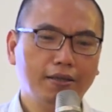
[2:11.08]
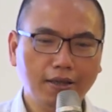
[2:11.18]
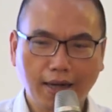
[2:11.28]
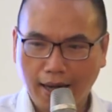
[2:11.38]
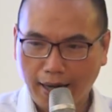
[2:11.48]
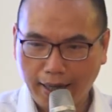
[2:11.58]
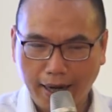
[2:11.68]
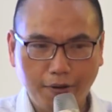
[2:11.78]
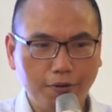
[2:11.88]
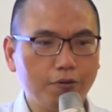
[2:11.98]
Tức là ngày
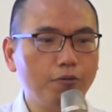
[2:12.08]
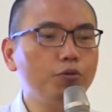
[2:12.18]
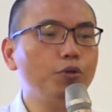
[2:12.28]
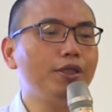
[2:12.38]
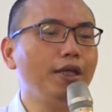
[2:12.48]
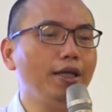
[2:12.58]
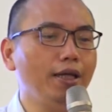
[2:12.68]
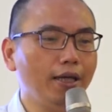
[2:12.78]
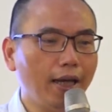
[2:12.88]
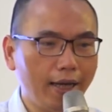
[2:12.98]
nào cũng duy
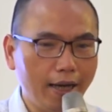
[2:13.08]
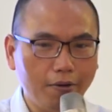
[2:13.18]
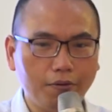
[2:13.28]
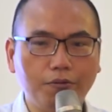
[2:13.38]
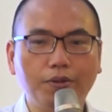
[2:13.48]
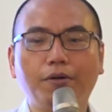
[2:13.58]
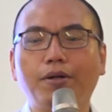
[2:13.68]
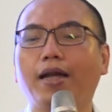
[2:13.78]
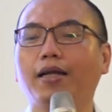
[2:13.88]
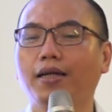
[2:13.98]
trì, ngày nào cũng đều
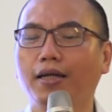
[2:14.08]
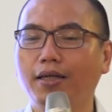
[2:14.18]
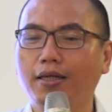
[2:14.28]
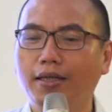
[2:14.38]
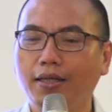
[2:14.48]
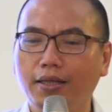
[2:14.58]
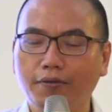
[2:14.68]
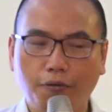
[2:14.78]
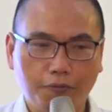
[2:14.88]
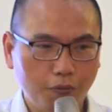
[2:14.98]
đặn,
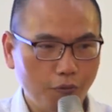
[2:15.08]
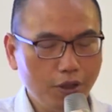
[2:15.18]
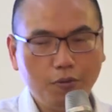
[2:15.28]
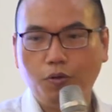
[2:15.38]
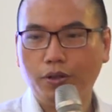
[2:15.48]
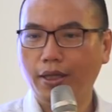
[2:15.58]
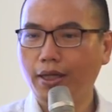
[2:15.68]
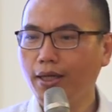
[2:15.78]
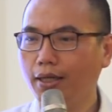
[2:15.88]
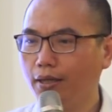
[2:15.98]
phục vụ nhau một
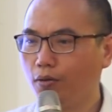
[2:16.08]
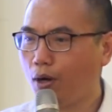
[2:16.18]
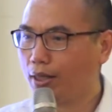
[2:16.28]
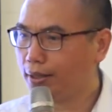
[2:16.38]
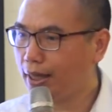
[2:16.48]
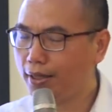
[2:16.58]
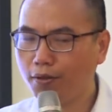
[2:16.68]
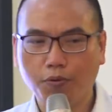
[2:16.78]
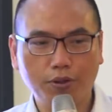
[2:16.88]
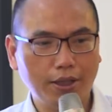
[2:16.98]
tí, quan sát
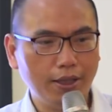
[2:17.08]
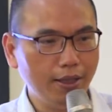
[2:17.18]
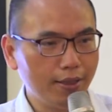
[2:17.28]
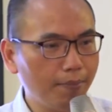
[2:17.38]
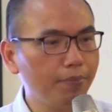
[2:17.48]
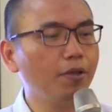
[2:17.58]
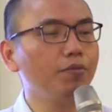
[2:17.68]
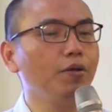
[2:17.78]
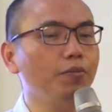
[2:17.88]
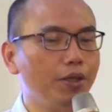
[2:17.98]
nhau một tí, chăm
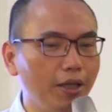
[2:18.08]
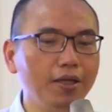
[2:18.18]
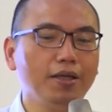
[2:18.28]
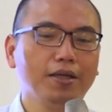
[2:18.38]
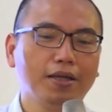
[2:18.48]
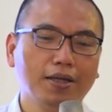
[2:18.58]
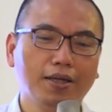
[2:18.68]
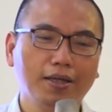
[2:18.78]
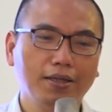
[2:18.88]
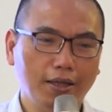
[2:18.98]
sóc nhau một tí,
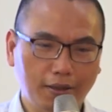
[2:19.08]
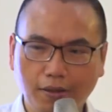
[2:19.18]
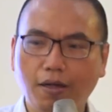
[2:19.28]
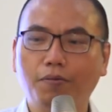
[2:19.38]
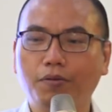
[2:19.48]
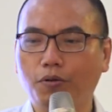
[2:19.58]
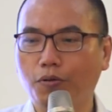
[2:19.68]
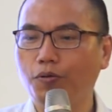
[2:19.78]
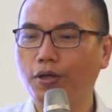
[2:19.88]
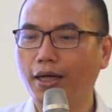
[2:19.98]
thì tự động đội
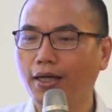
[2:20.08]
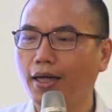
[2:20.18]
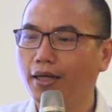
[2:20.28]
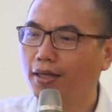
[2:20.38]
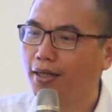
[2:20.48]
ngũ nó gắn kết.